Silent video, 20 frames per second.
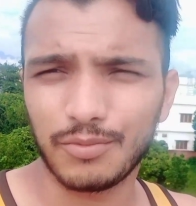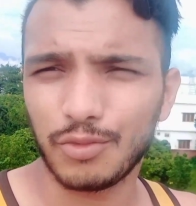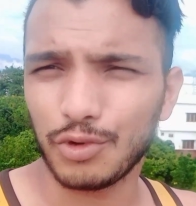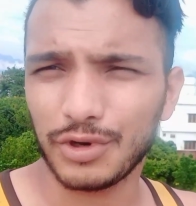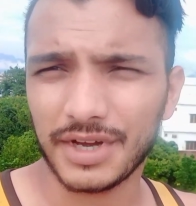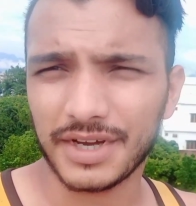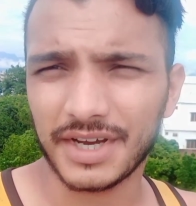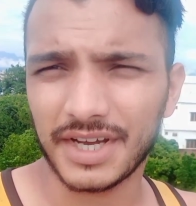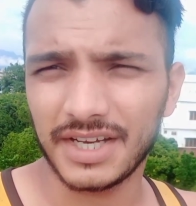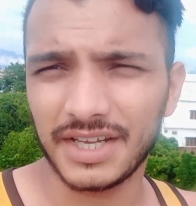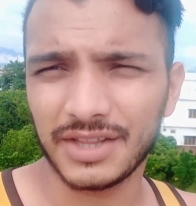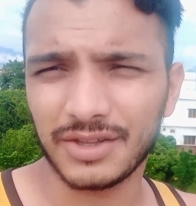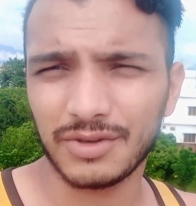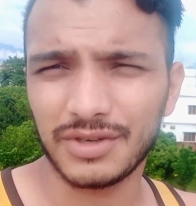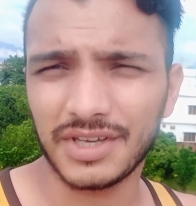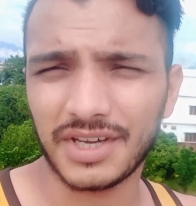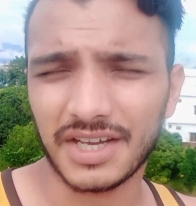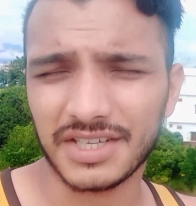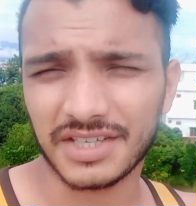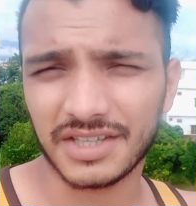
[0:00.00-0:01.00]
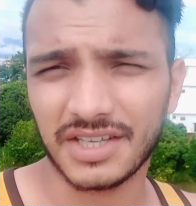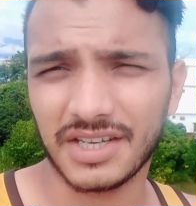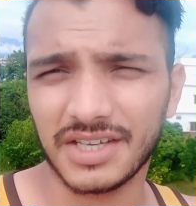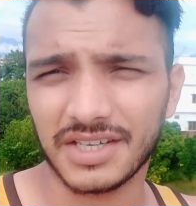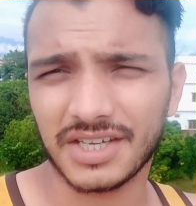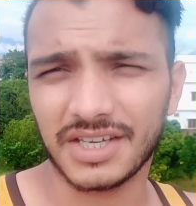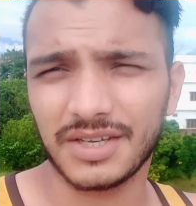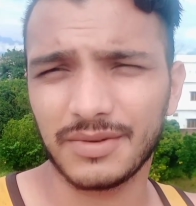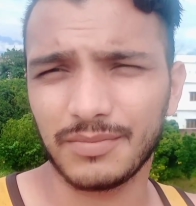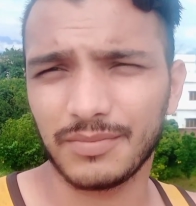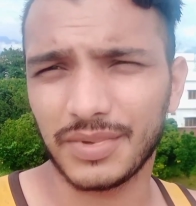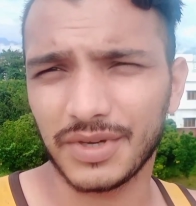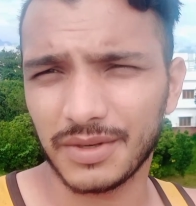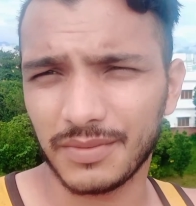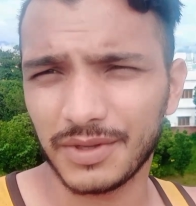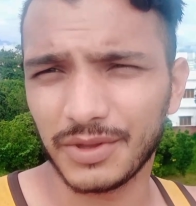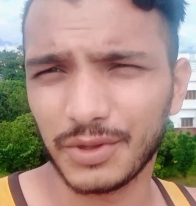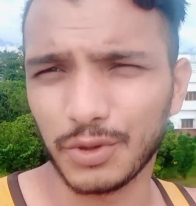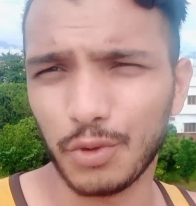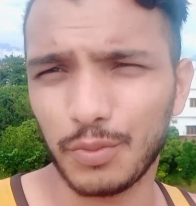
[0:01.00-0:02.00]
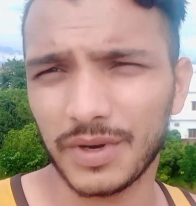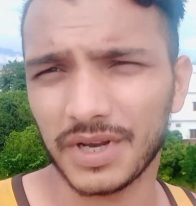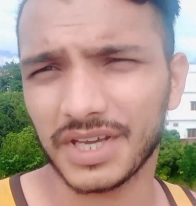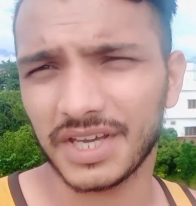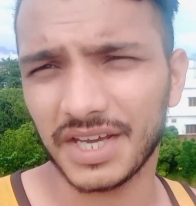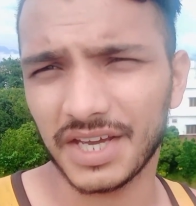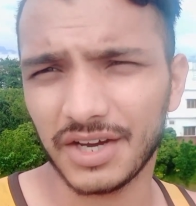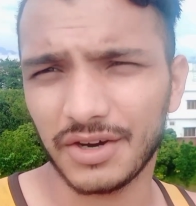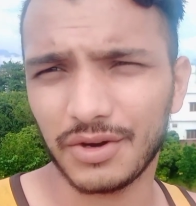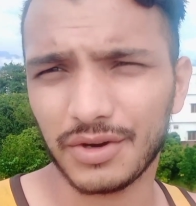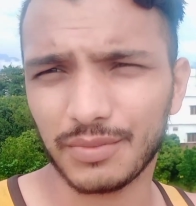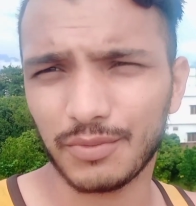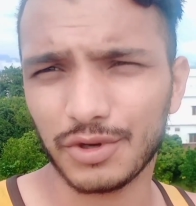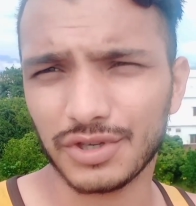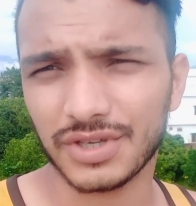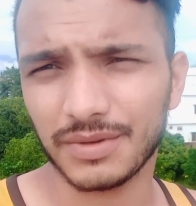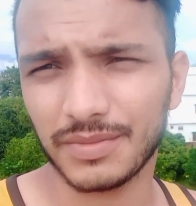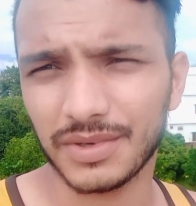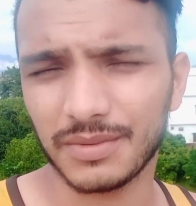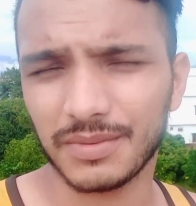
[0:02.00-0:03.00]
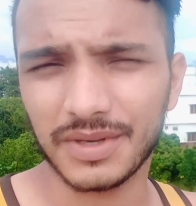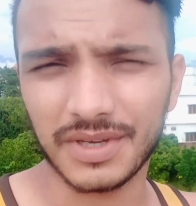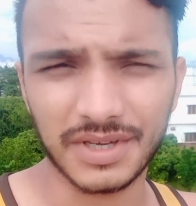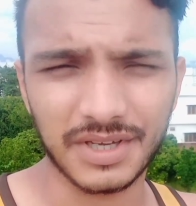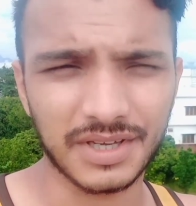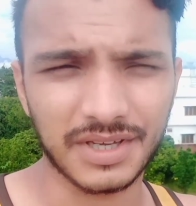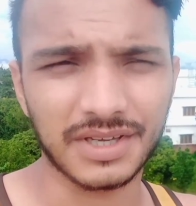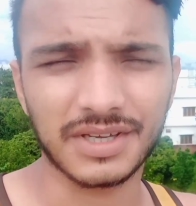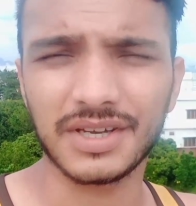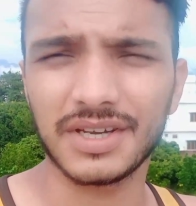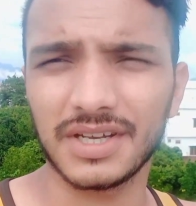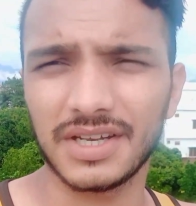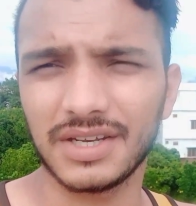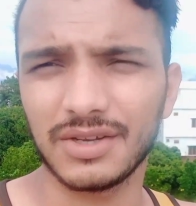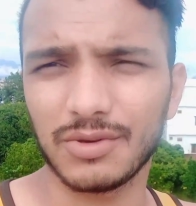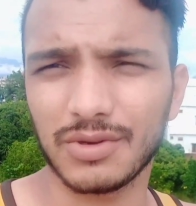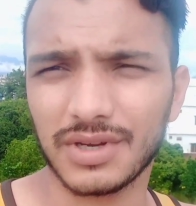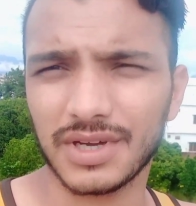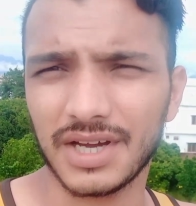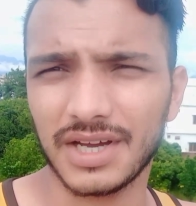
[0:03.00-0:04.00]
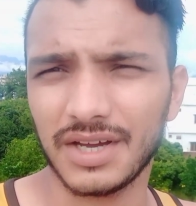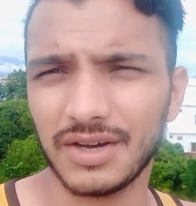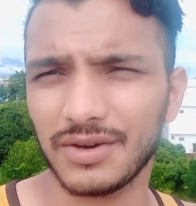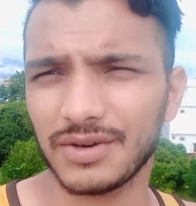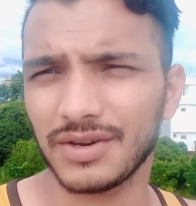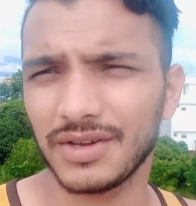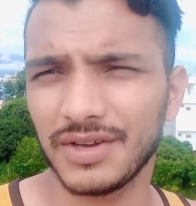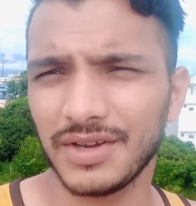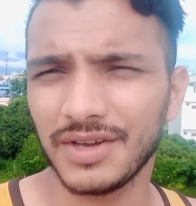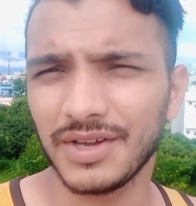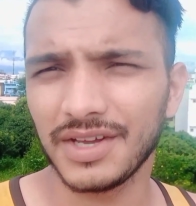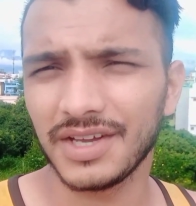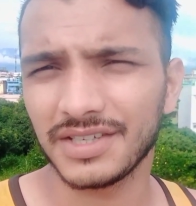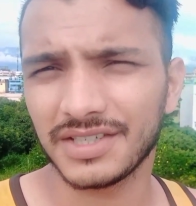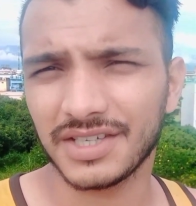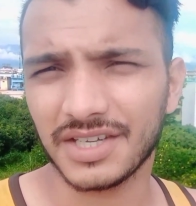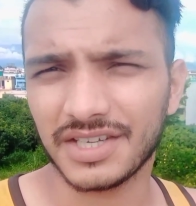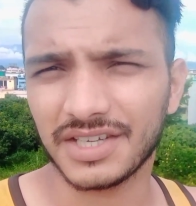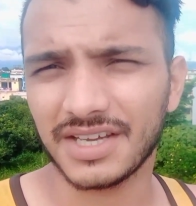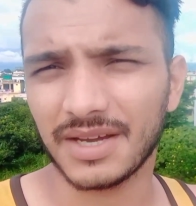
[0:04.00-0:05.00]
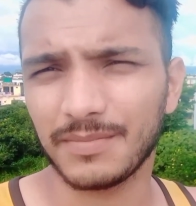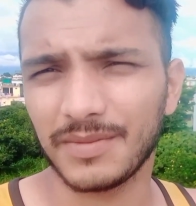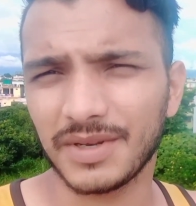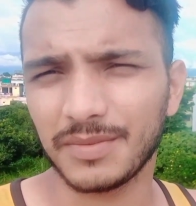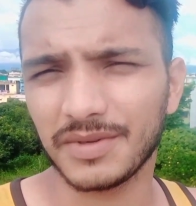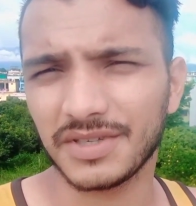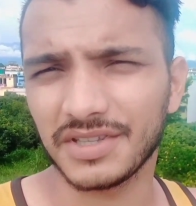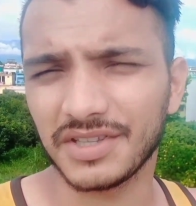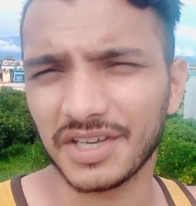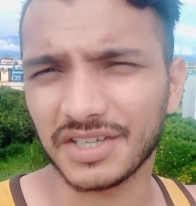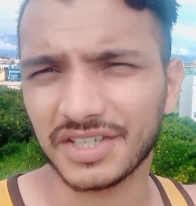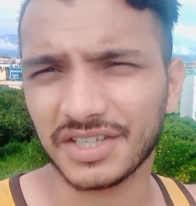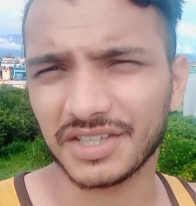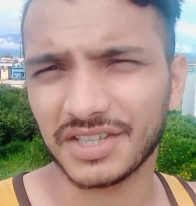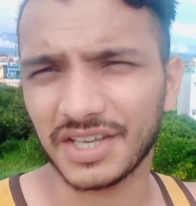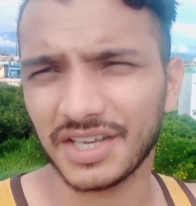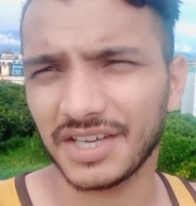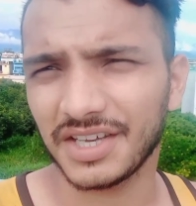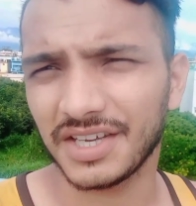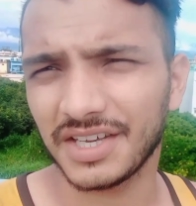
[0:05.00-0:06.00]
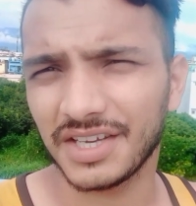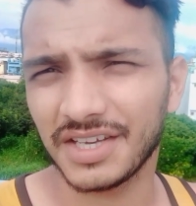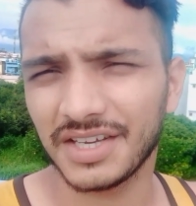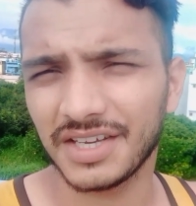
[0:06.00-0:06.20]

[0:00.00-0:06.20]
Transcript: पूरा क्लीन तो नहीं कह सकते लेकिन फिर भी धूप लगी है और मौसम फिर भी क्लीन हो रखा है और जैसे कि आप मेरे पीछे देख सकते हैं